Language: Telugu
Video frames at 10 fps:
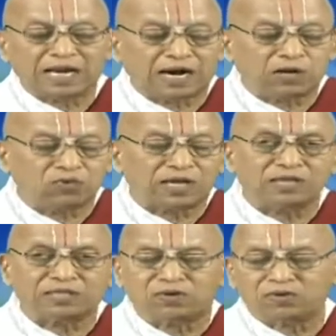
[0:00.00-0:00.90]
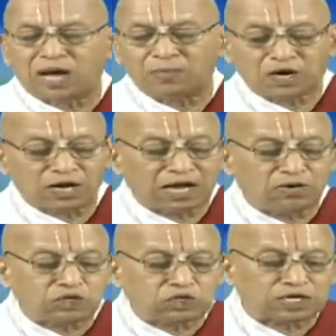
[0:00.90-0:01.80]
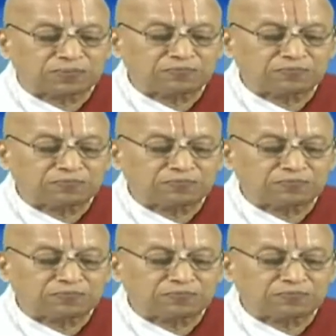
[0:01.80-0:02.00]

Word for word: ఆనాడు వామనుడిగా వచ్చి